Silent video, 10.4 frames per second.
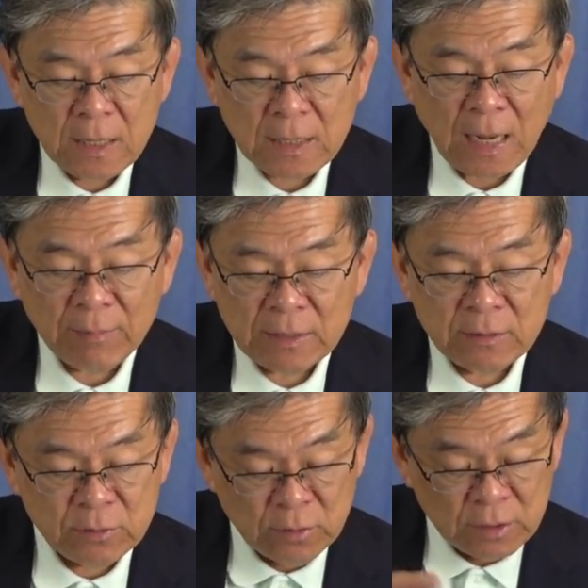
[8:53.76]
他
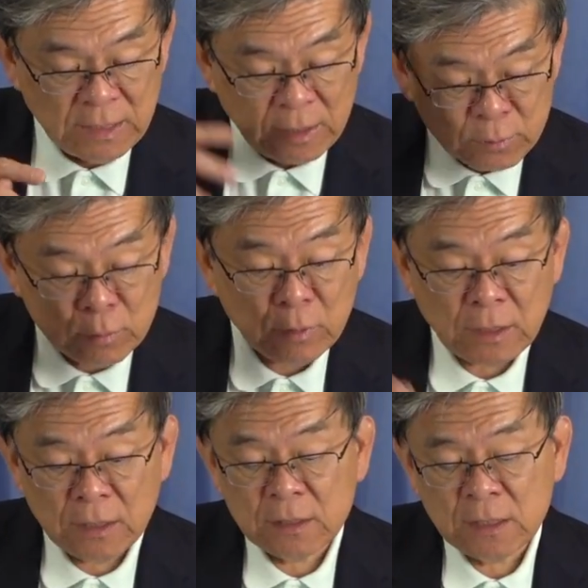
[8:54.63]
们就是耶稣
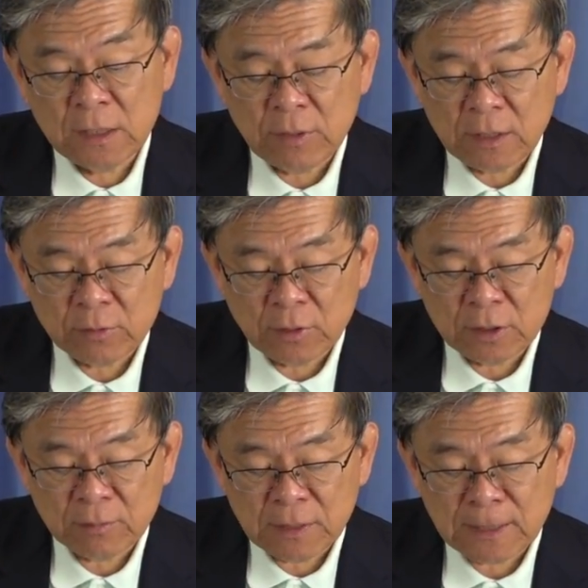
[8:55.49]
和新约的作
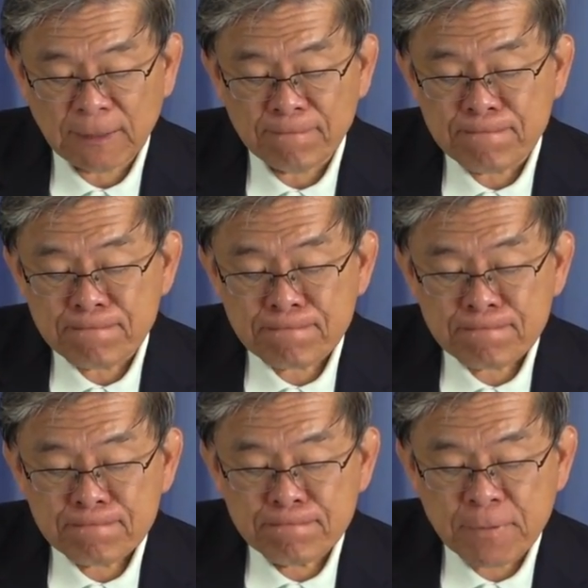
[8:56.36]
者们呢，
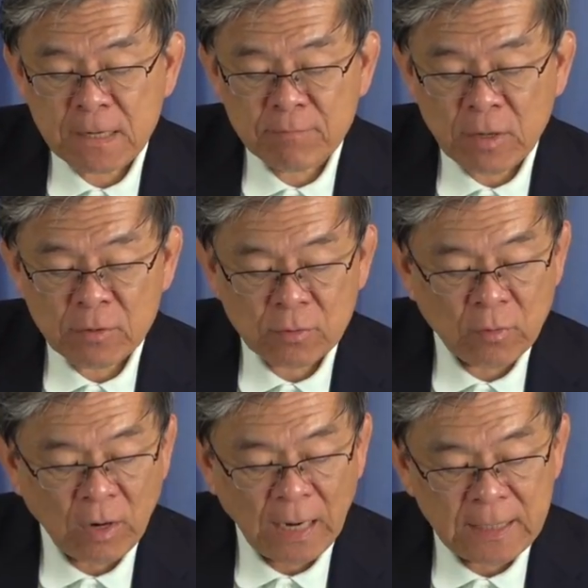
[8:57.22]
并没有
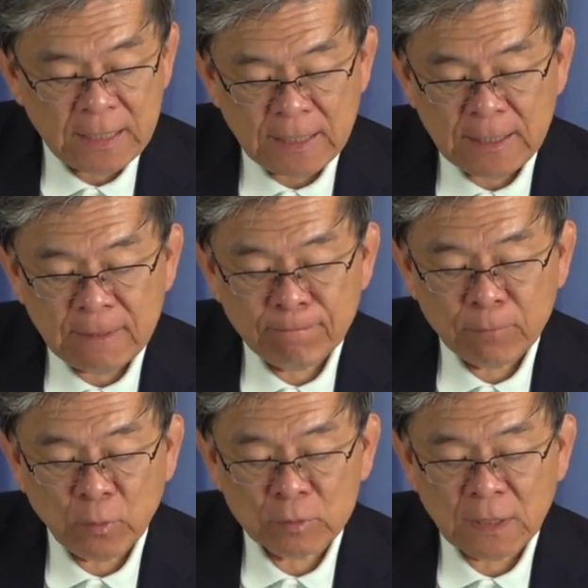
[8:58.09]
怀疑
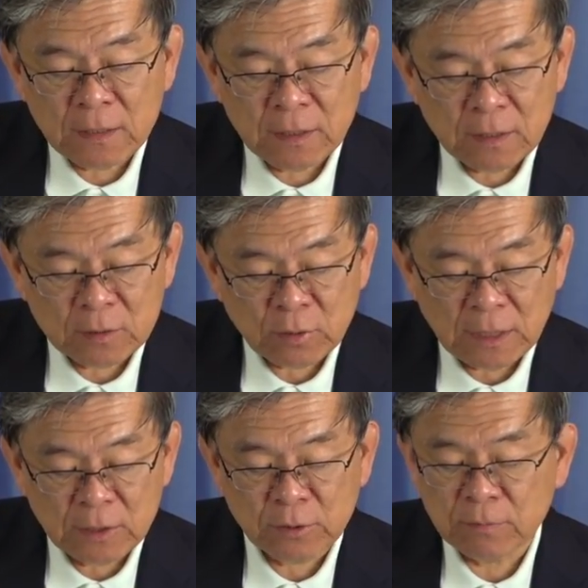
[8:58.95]
犹太人的
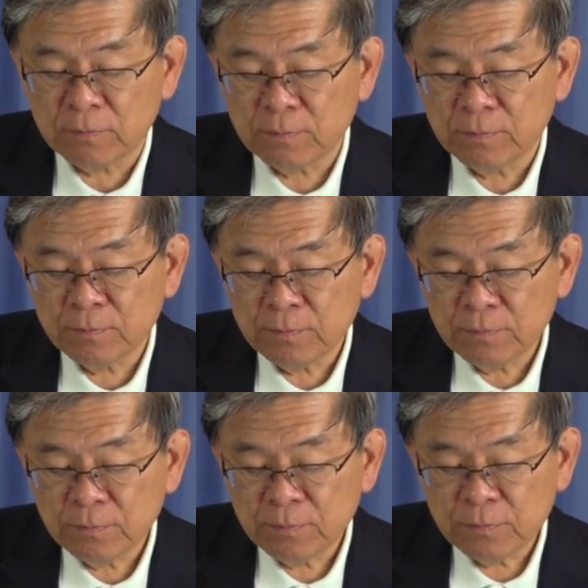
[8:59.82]
传统，
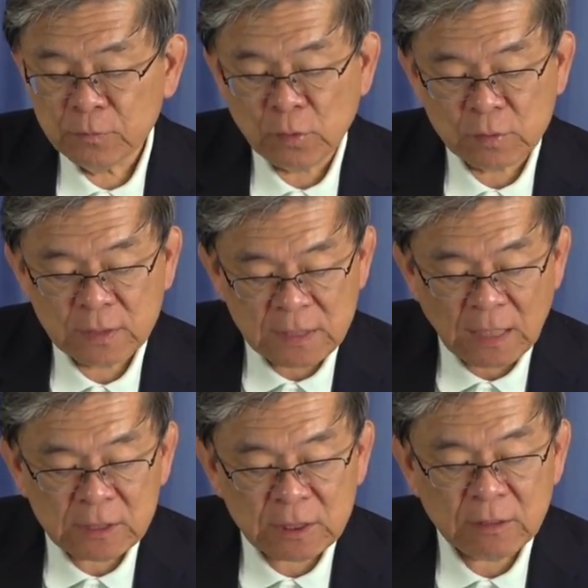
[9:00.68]
就是
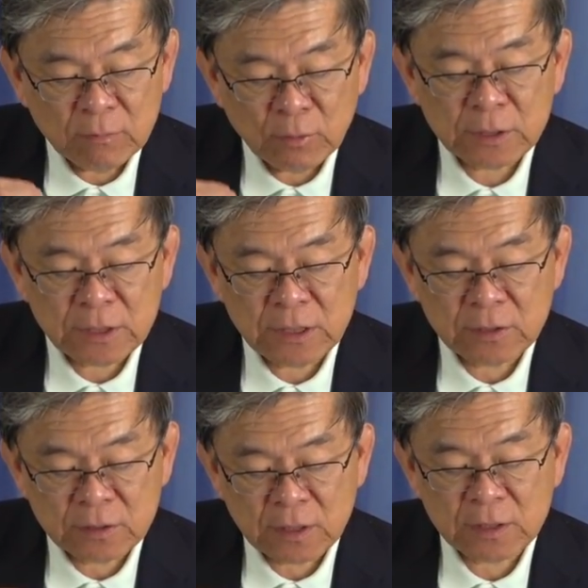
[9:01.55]
相信摩西
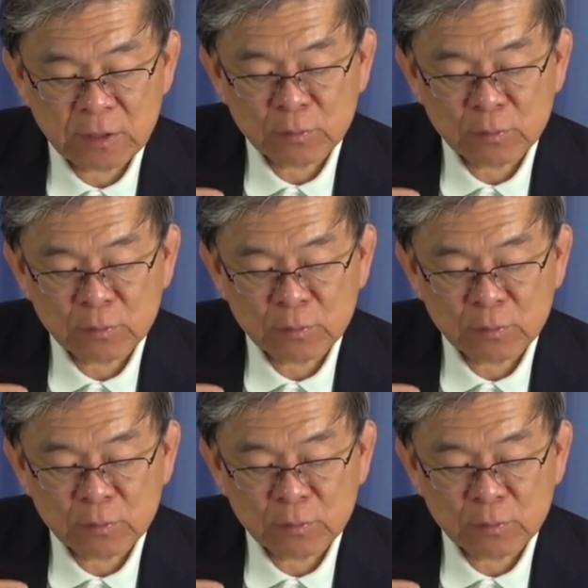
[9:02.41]
是这些